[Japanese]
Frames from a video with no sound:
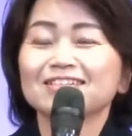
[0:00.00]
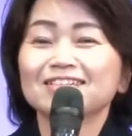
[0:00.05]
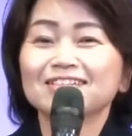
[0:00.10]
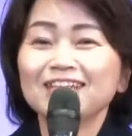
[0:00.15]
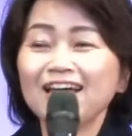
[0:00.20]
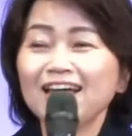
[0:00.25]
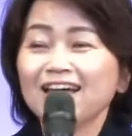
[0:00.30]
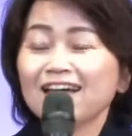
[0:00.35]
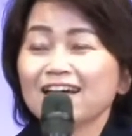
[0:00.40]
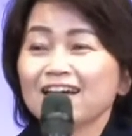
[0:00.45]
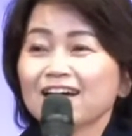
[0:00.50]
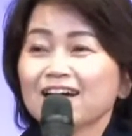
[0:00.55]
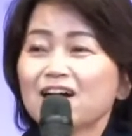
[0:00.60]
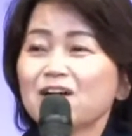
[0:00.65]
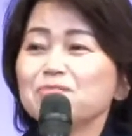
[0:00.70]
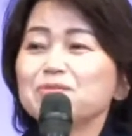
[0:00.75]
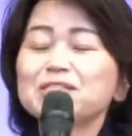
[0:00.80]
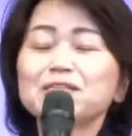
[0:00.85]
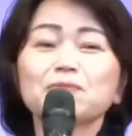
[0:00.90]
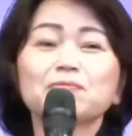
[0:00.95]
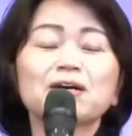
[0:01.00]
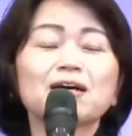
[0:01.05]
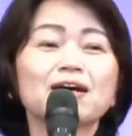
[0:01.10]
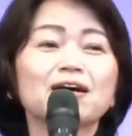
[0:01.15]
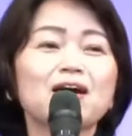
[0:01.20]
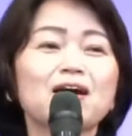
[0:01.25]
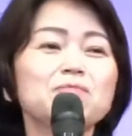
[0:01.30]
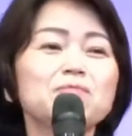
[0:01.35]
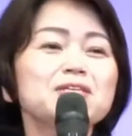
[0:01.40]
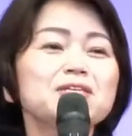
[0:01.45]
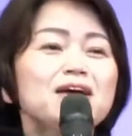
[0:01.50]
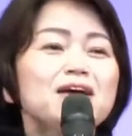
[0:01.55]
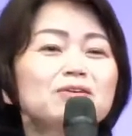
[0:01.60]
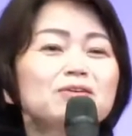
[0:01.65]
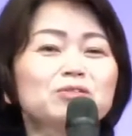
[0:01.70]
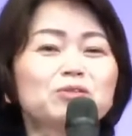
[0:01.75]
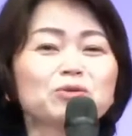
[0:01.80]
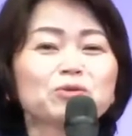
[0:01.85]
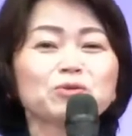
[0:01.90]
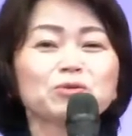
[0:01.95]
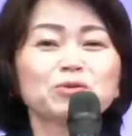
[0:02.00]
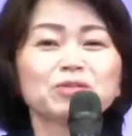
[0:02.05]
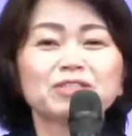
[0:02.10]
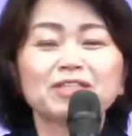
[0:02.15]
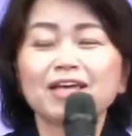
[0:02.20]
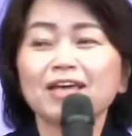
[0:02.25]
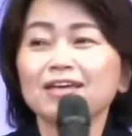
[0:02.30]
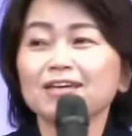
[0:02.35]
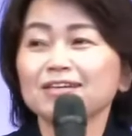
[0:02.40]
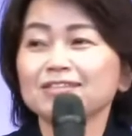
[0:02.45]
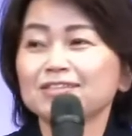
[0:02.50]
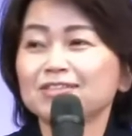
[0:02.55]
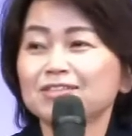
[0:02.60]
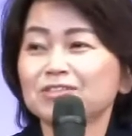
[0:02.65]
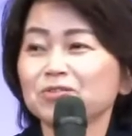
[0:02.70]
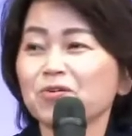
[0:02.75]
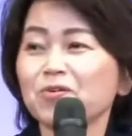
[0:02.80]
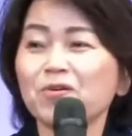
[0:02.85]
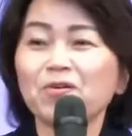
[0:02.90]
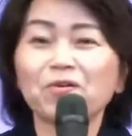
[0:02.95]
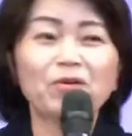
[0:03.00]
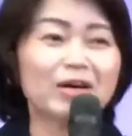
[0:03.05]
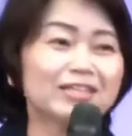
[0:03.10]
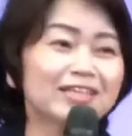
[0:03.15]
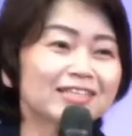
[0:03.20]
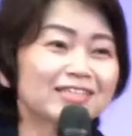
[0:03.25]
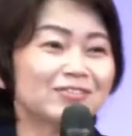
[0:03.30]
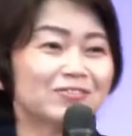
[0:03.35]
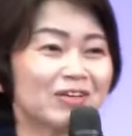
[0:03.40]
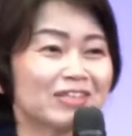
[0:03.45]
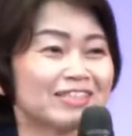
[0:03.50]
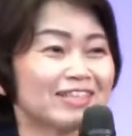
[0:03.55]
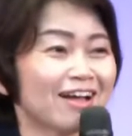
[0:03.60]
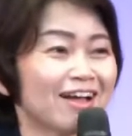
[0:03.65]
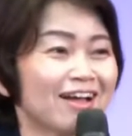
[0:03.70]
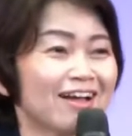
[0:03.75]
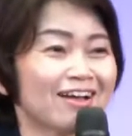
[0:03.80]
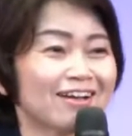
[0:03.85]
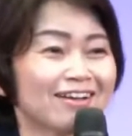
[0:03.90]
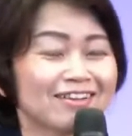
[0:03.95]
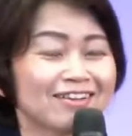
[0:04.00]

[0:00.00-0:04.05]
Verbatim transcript: ね、神様が神であるということ、性質をお話ししました。